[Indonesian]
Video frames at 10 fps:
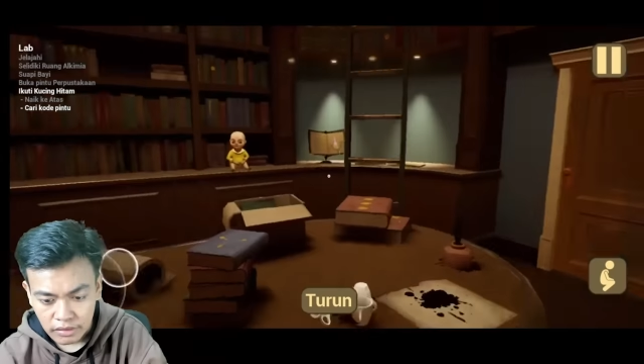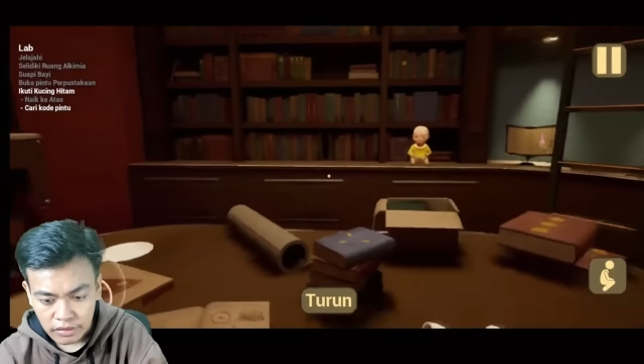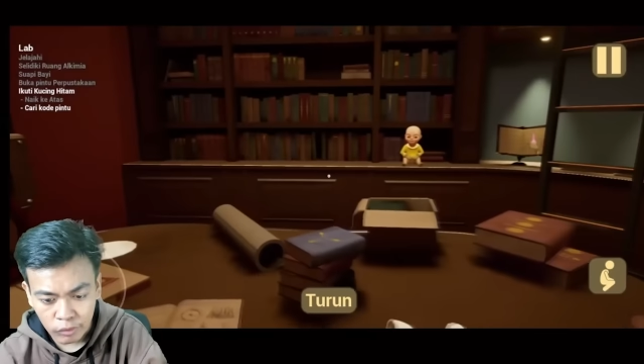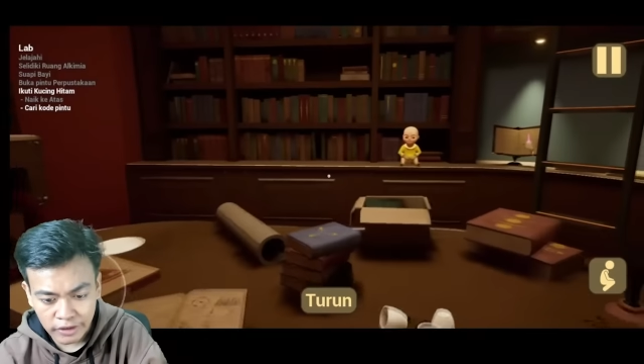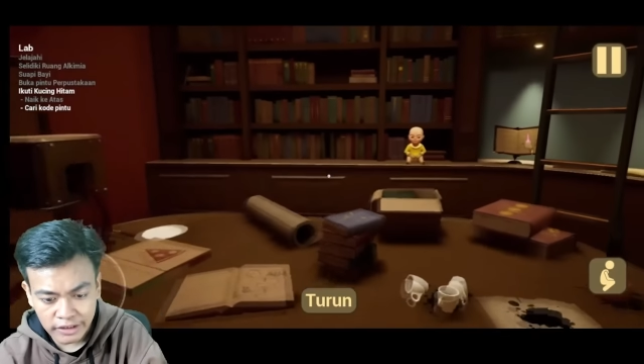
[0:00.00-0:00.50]

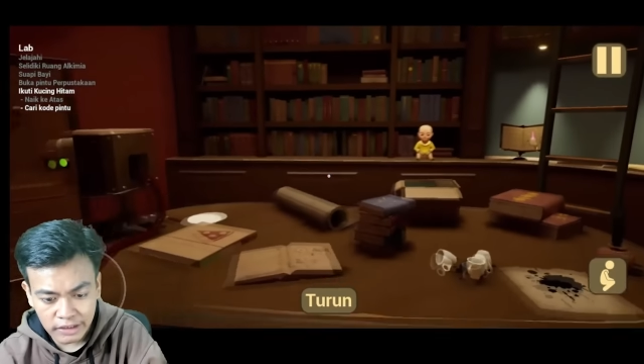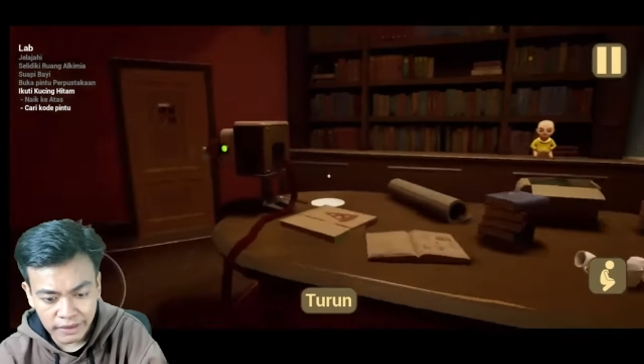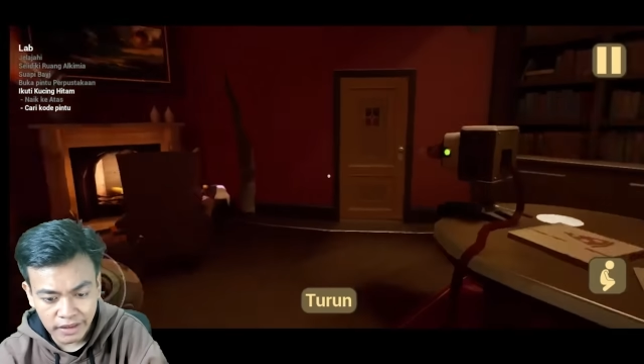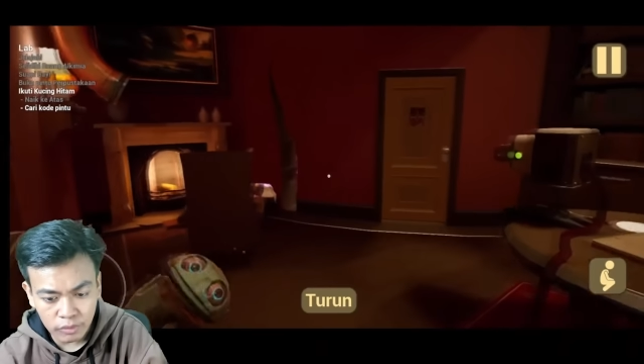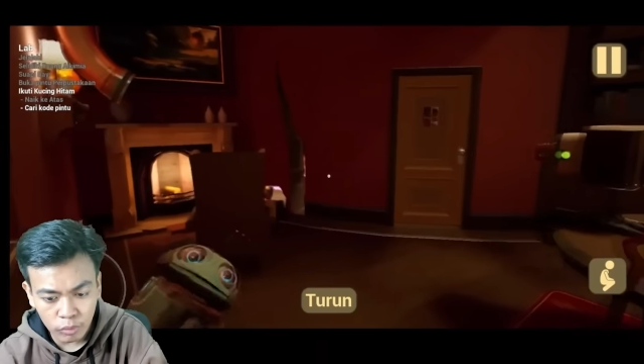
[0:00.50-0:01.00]
Ya udah kita
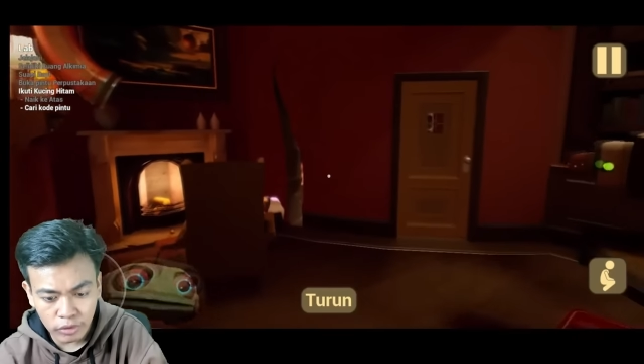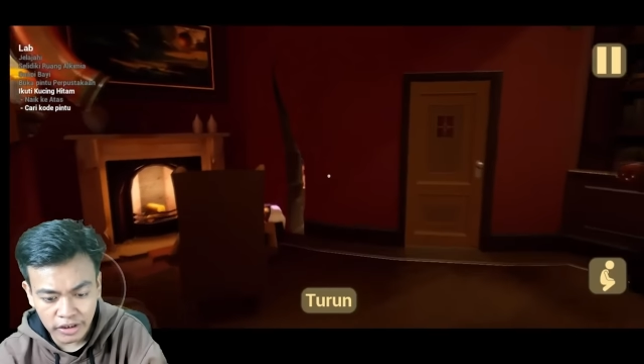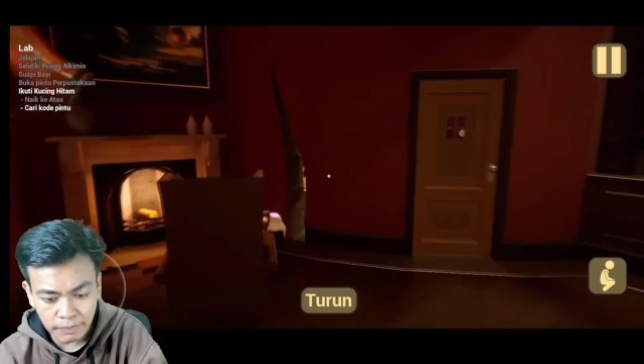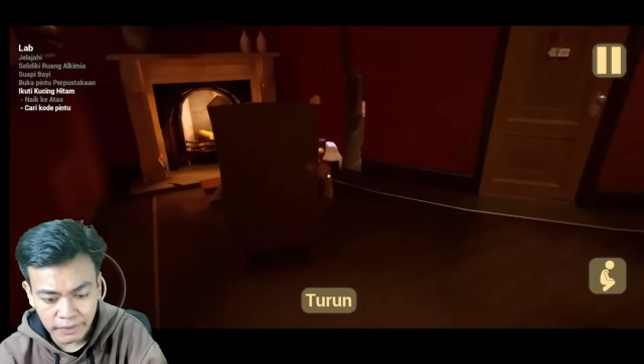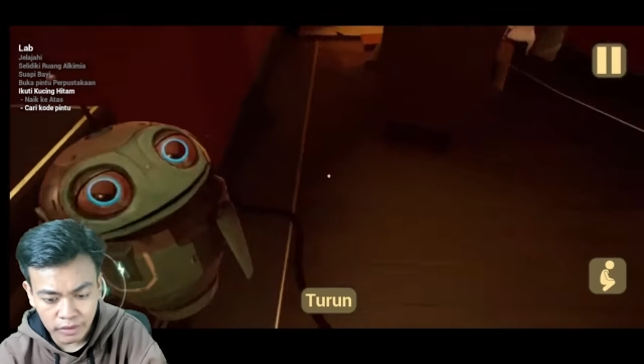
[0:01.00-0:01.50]
pasang dulu,
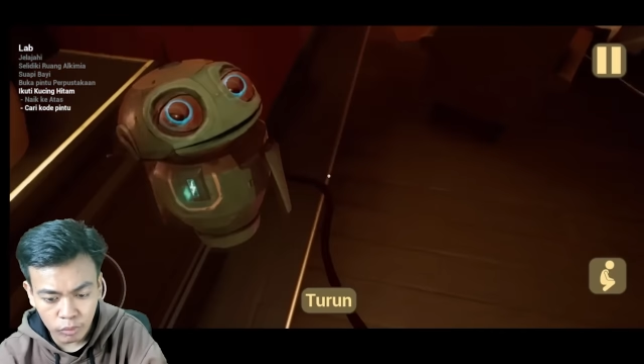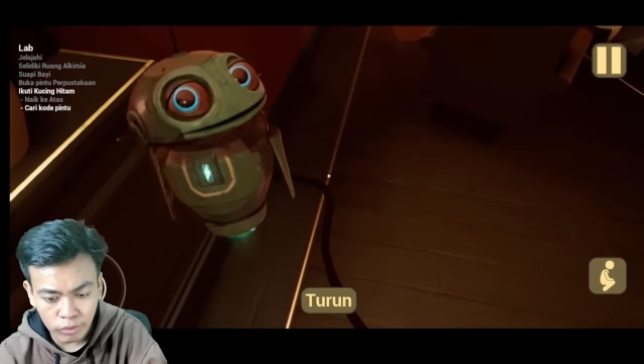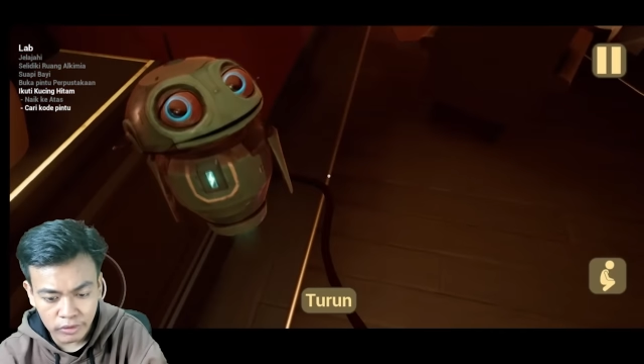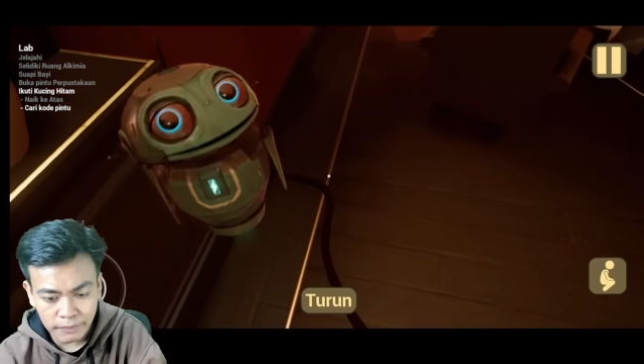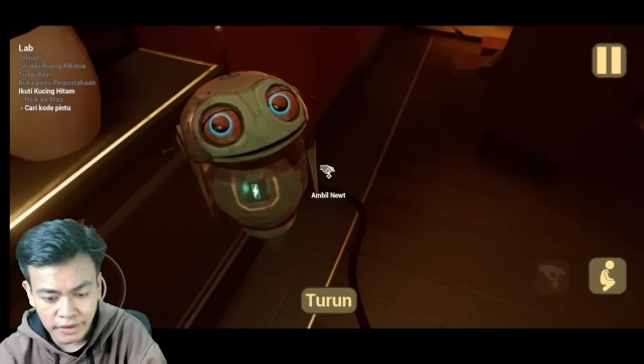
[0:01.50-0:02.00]
guys. Pasang
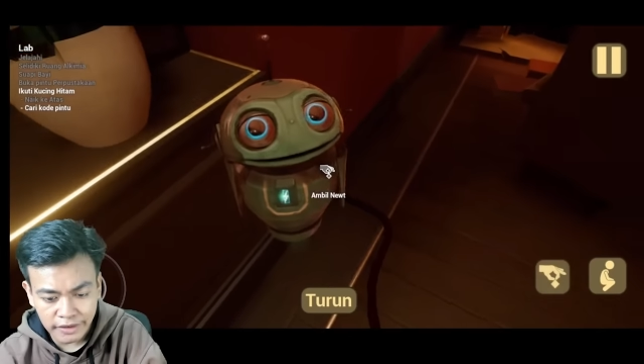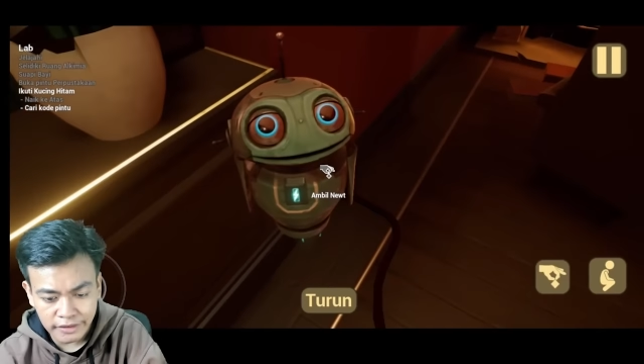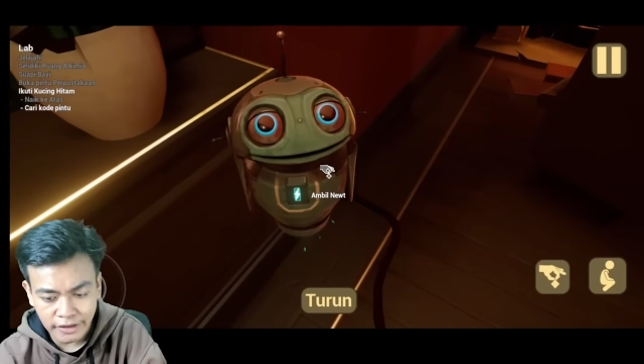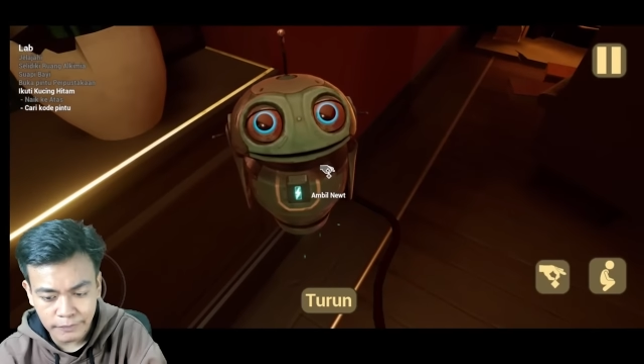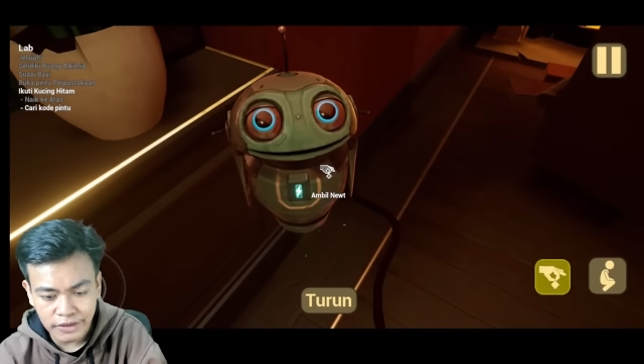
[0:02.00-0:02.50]
dulu ya, biar
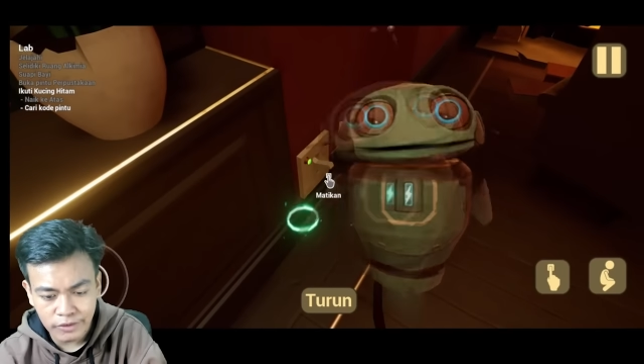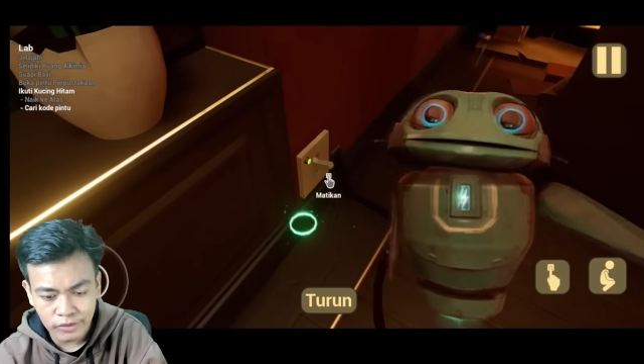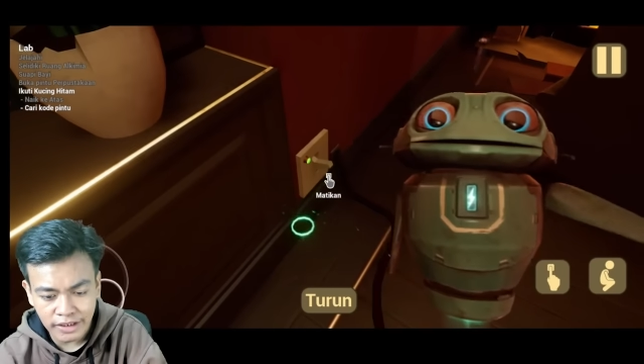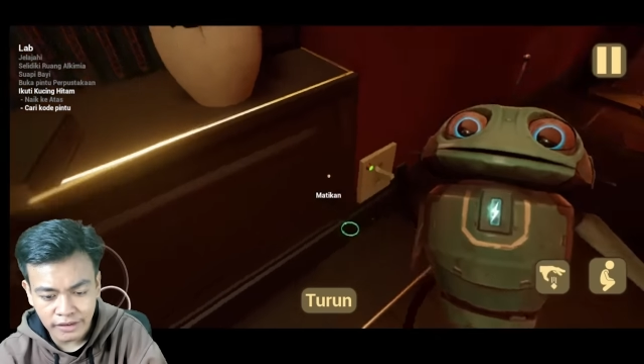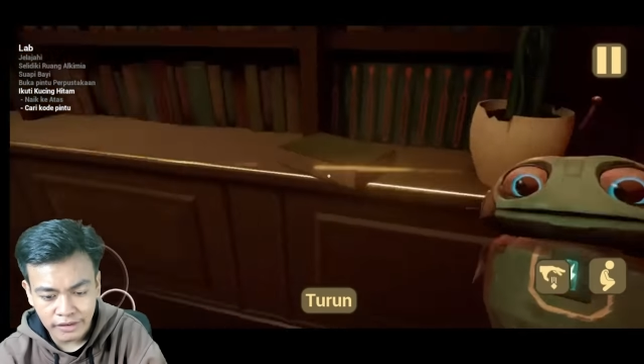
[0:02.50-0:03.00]
kita nggak
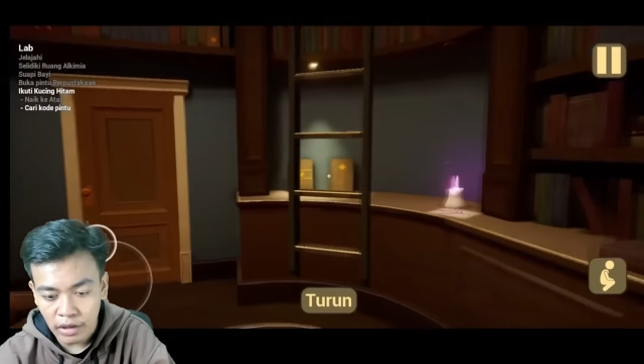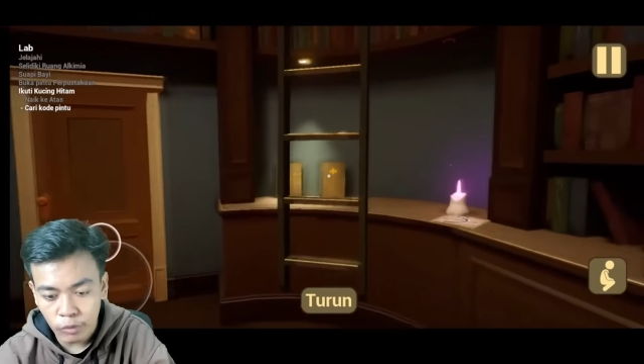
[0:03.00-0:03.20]
bingung ntar.